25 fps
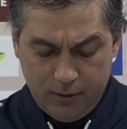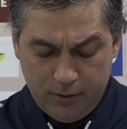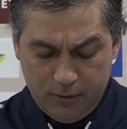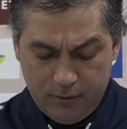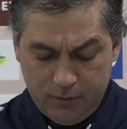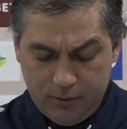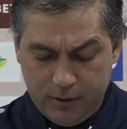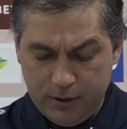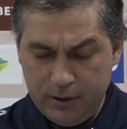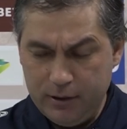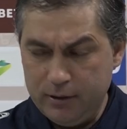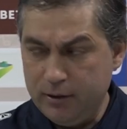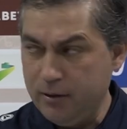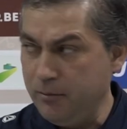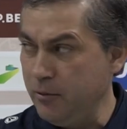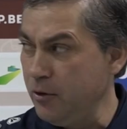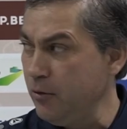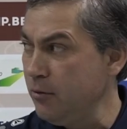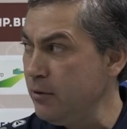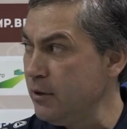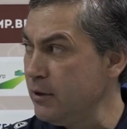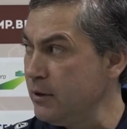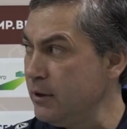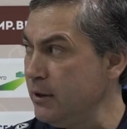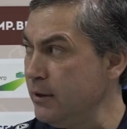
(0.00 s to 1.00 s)
Ну, а где-то
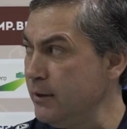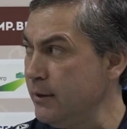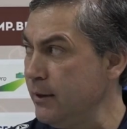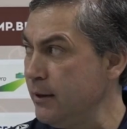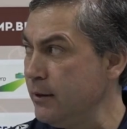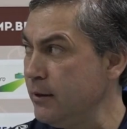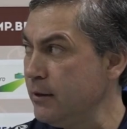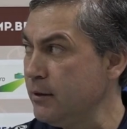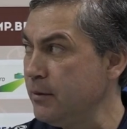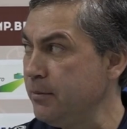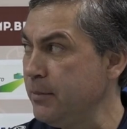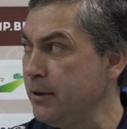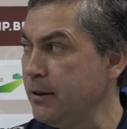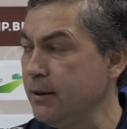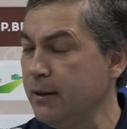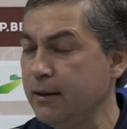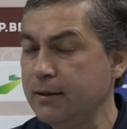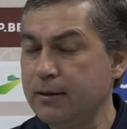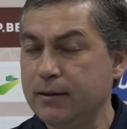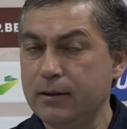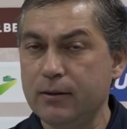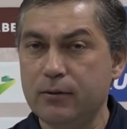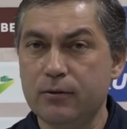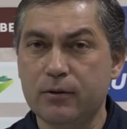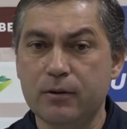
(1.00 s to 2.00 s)
минуты с 10 с
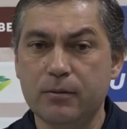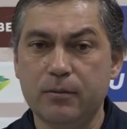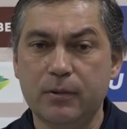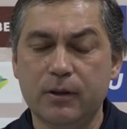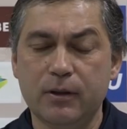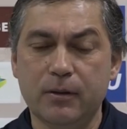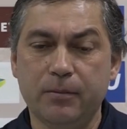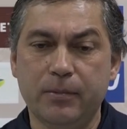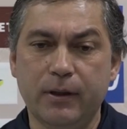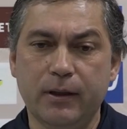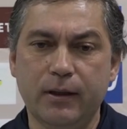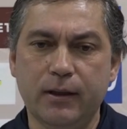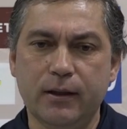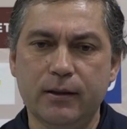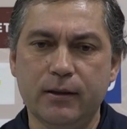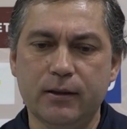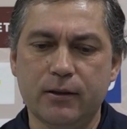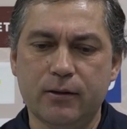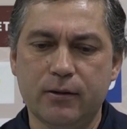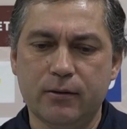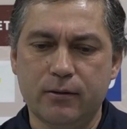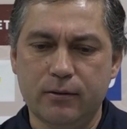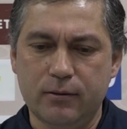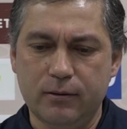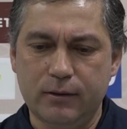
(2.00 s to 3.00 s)
15 уже было понятно,
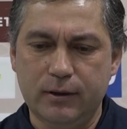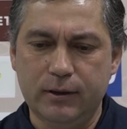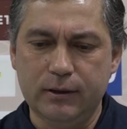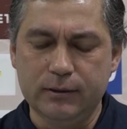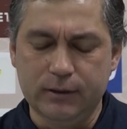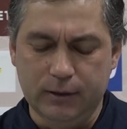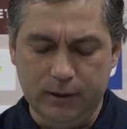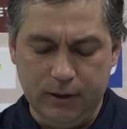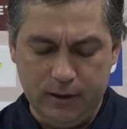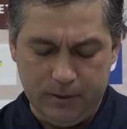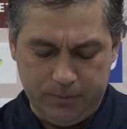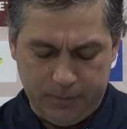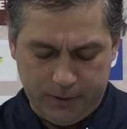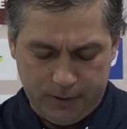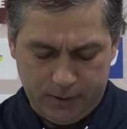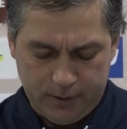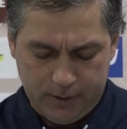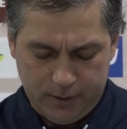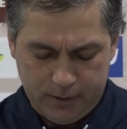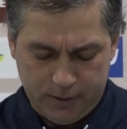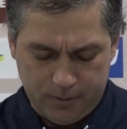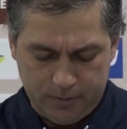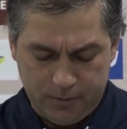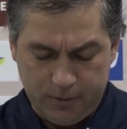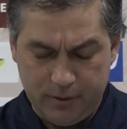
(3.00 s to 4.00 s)
что силы нас
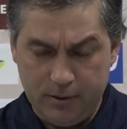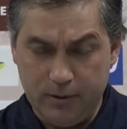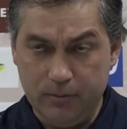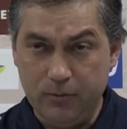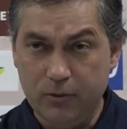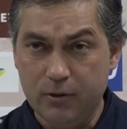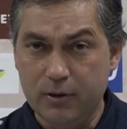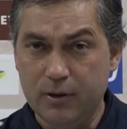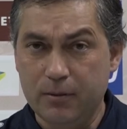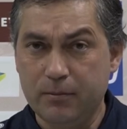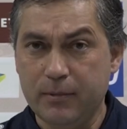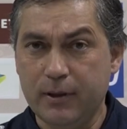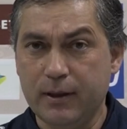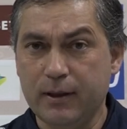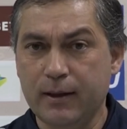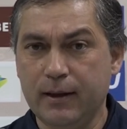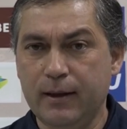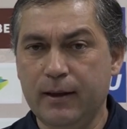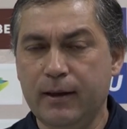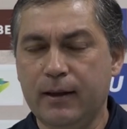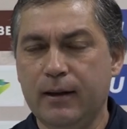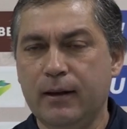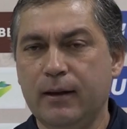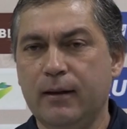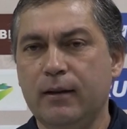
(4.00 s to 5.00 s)
покидают, потому что мы
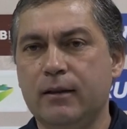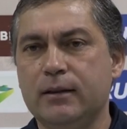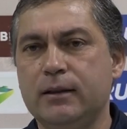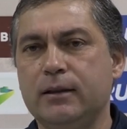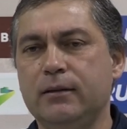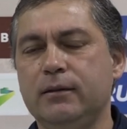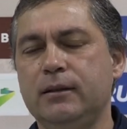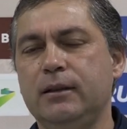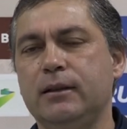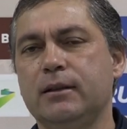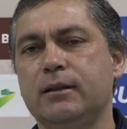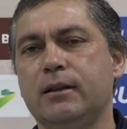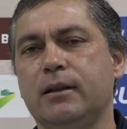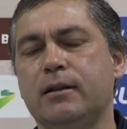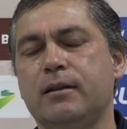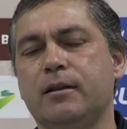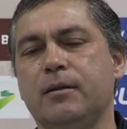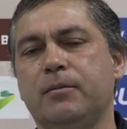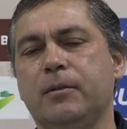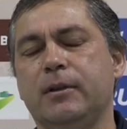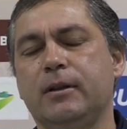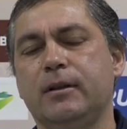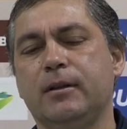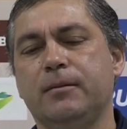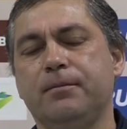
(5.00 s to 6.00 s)
в связи с
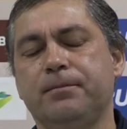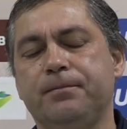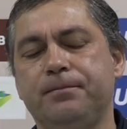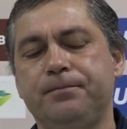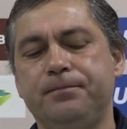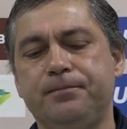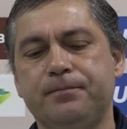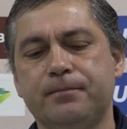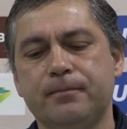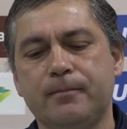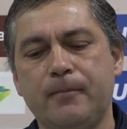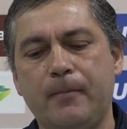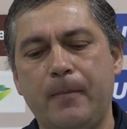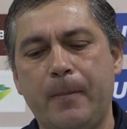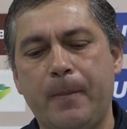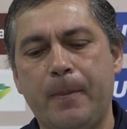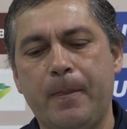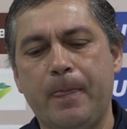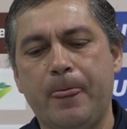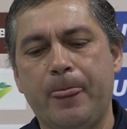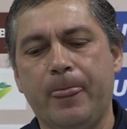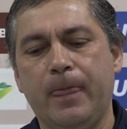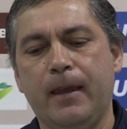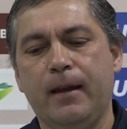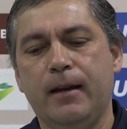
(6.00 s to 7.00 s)
нашими там
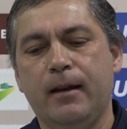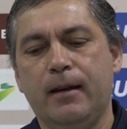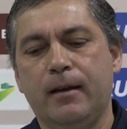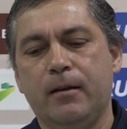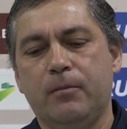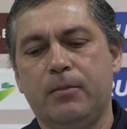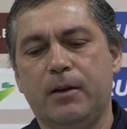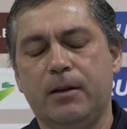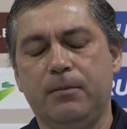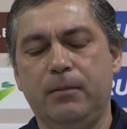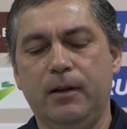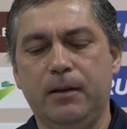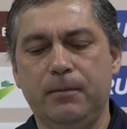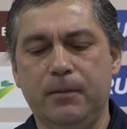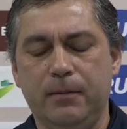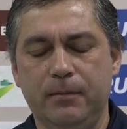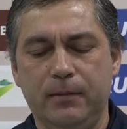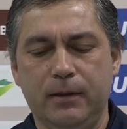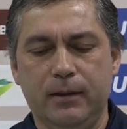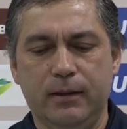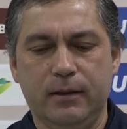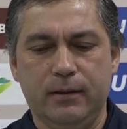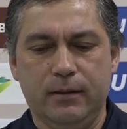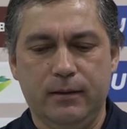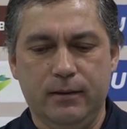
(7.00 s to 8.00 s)

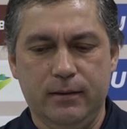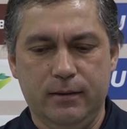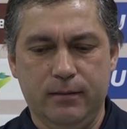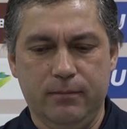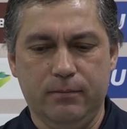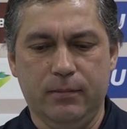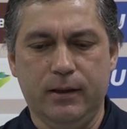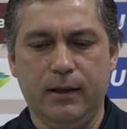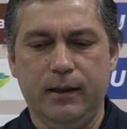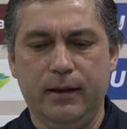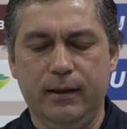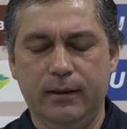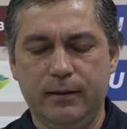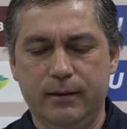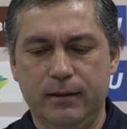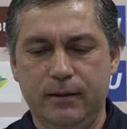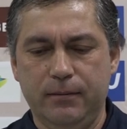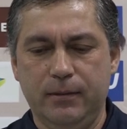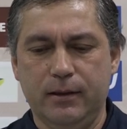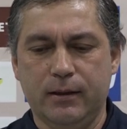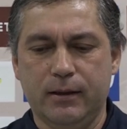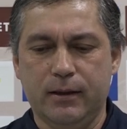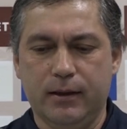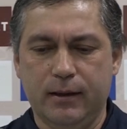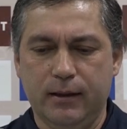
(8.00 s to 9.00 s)
проблемами,
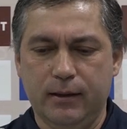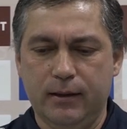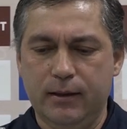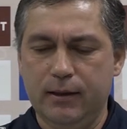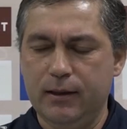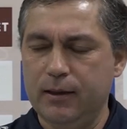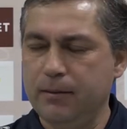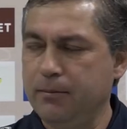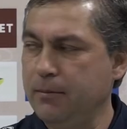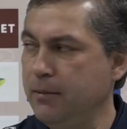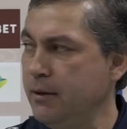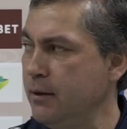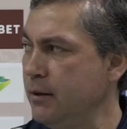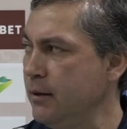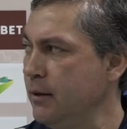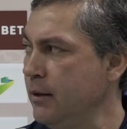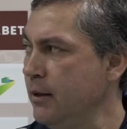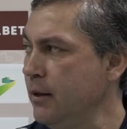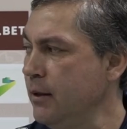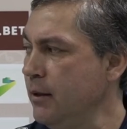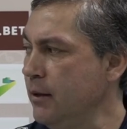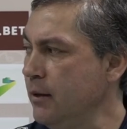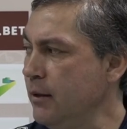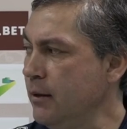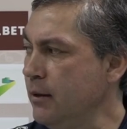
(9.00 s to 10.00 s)
болезнями, карантинами,
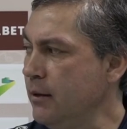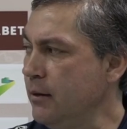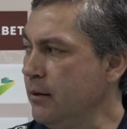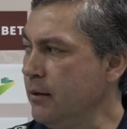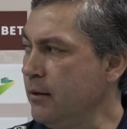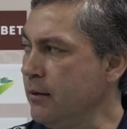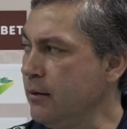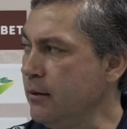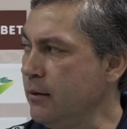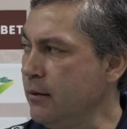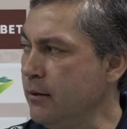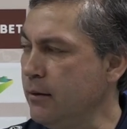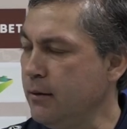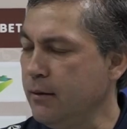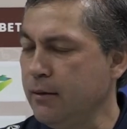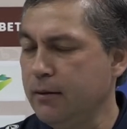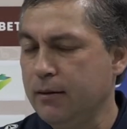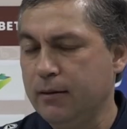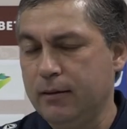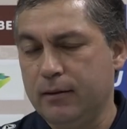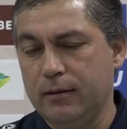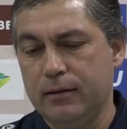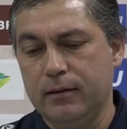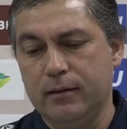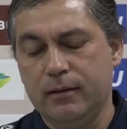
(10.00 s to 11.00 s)

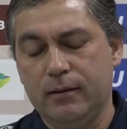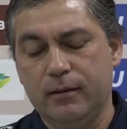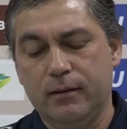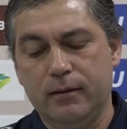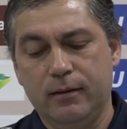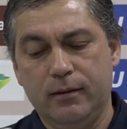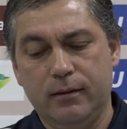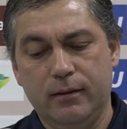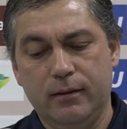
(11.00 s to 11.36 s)
э